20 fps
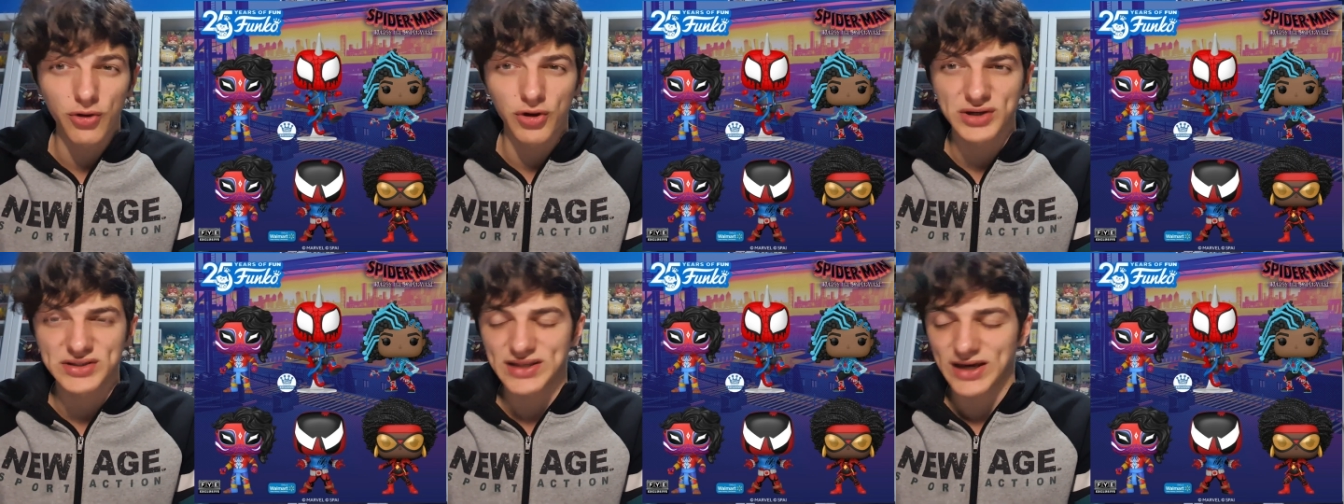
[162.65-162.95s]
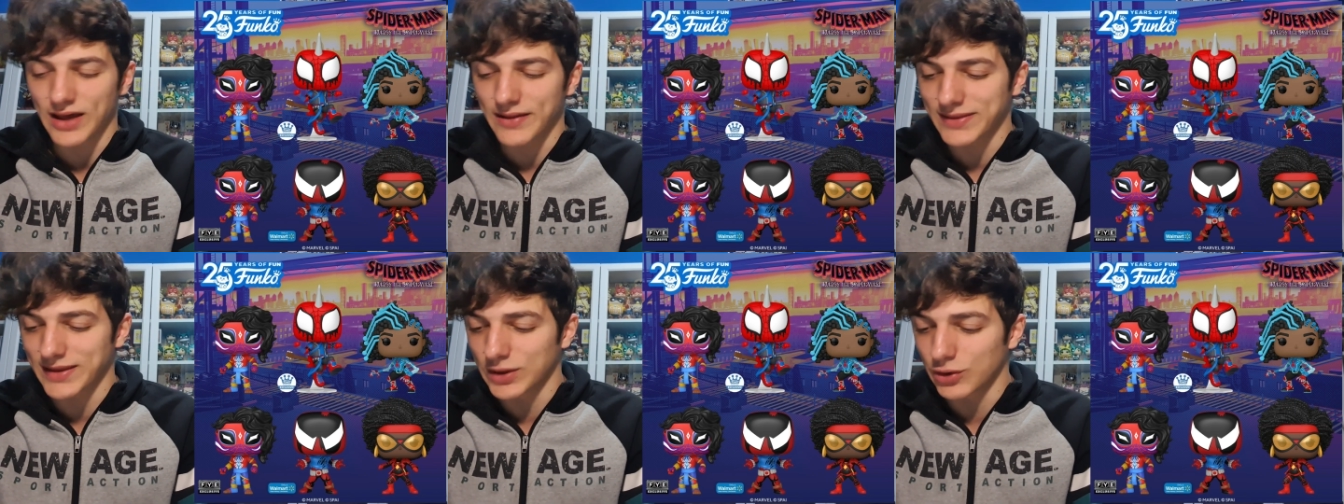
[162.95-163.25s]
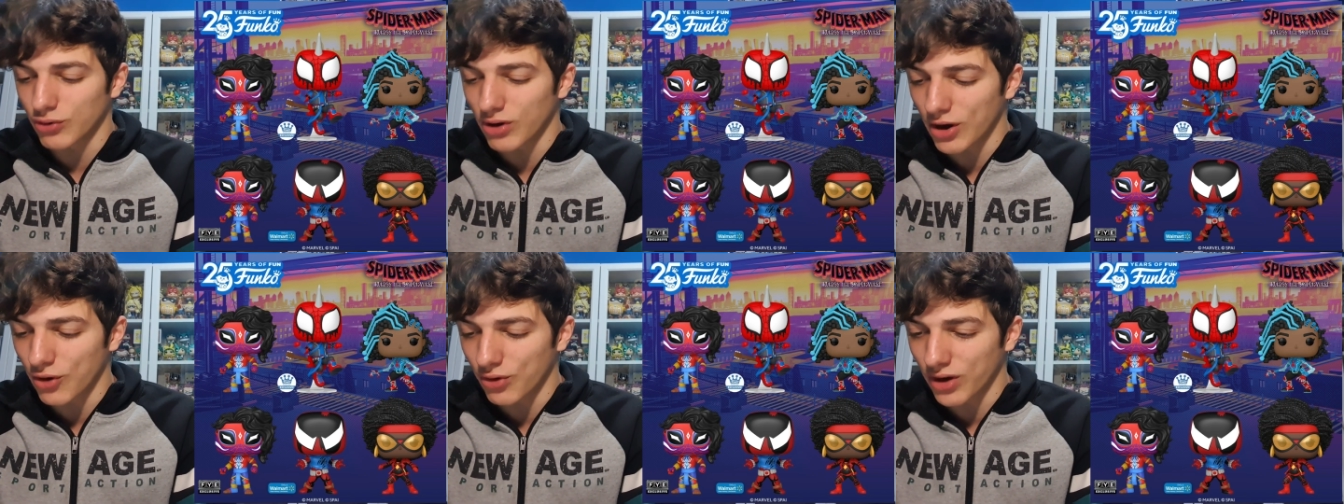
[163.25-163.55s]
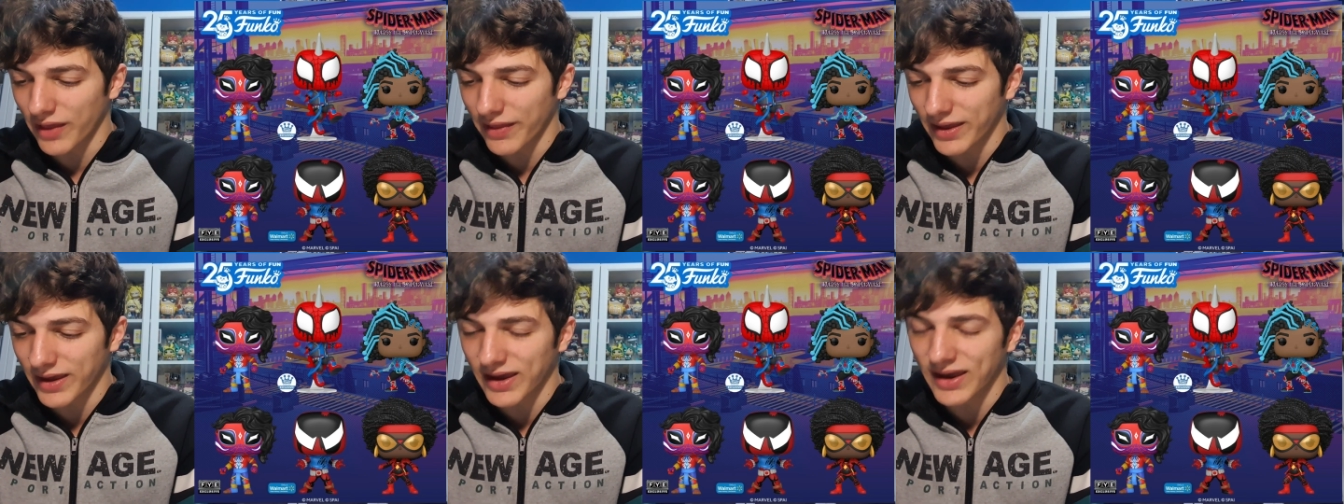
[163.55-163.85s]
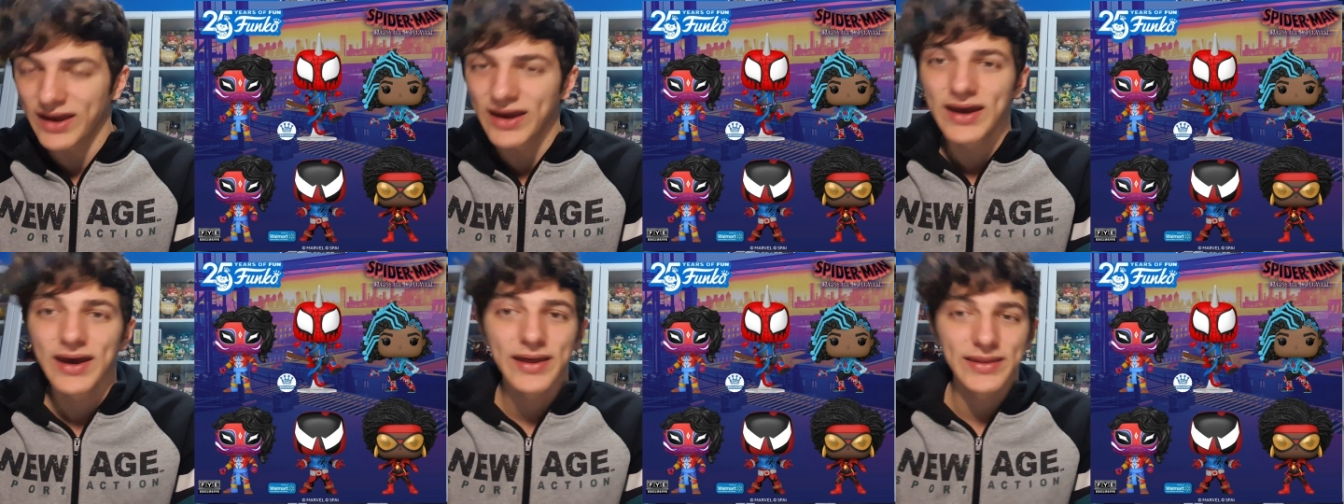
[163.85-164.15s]
Lo que están haciendo ahora
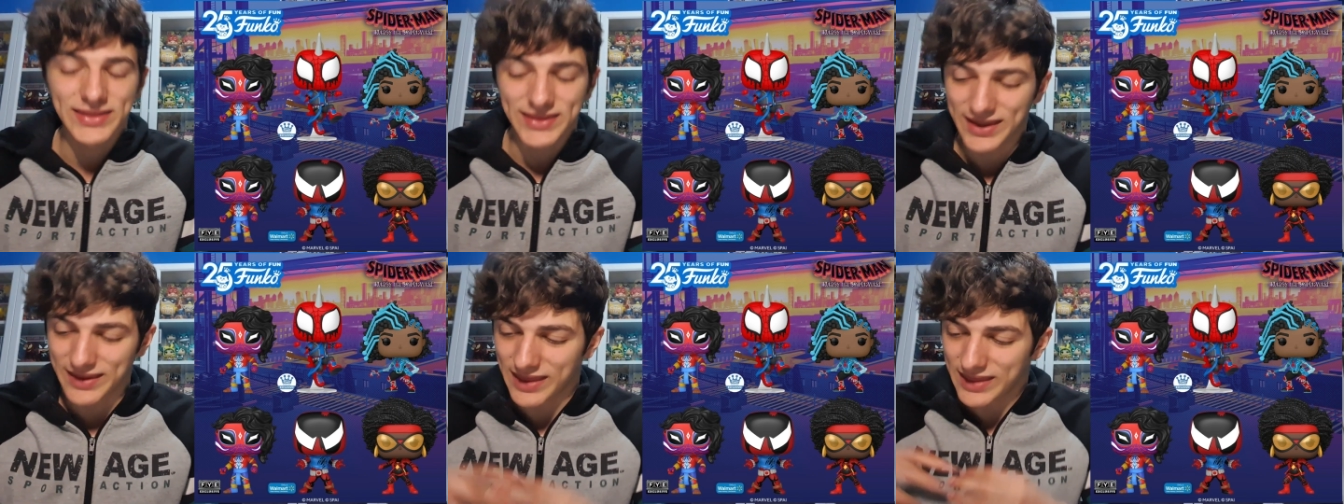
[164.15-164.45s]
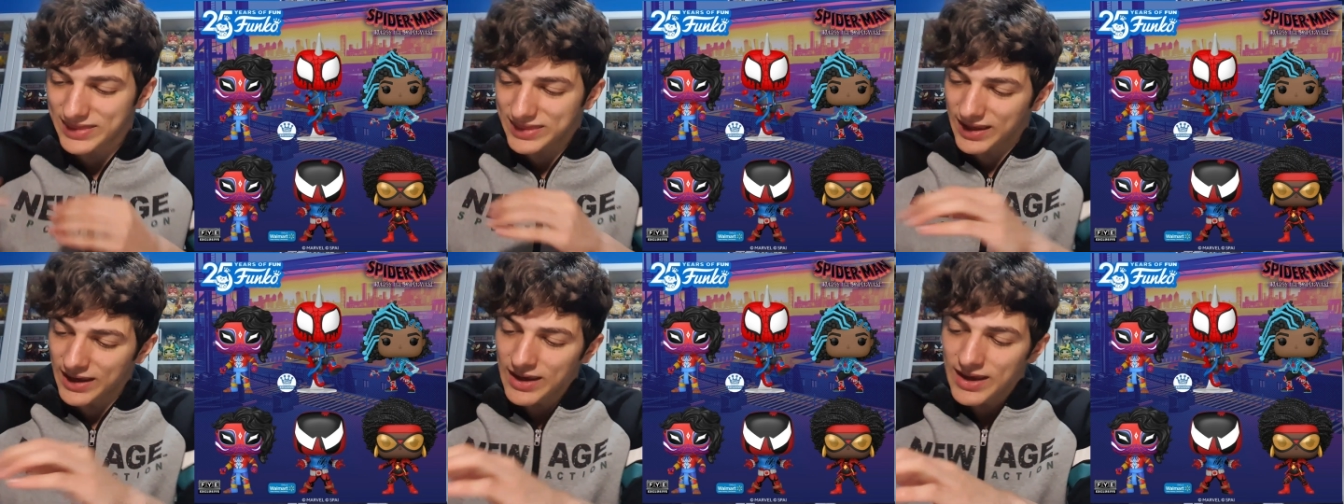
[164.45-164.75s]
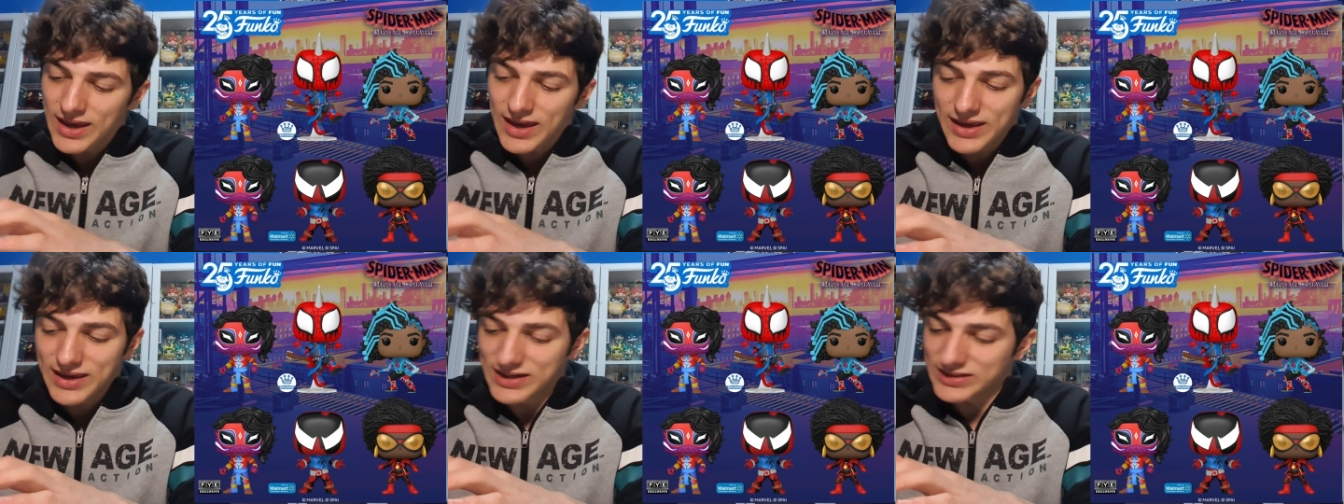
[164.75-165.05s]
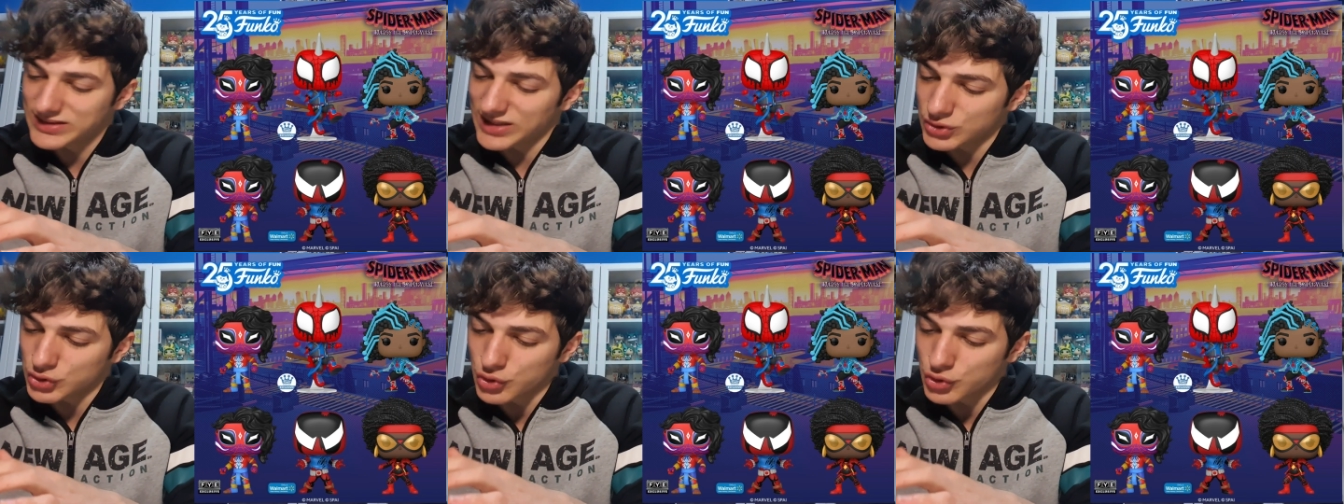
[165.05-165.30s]
de, DC y está